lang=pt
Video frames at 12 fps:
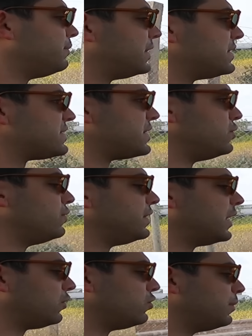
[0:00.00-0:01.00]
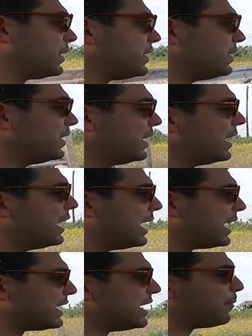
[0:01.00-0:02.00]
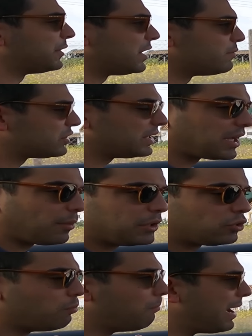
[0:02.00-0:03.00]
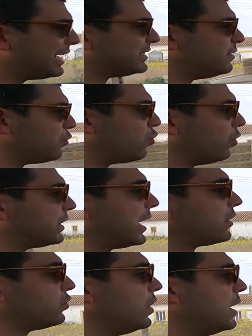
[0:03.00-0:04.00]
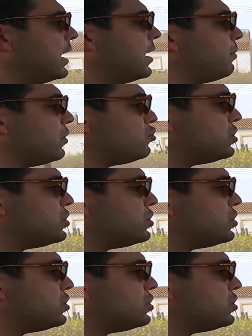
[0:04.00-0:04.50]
e portanto, sem dúvida alguma, que aqui é para termos literalmente o máximo contacto, para nos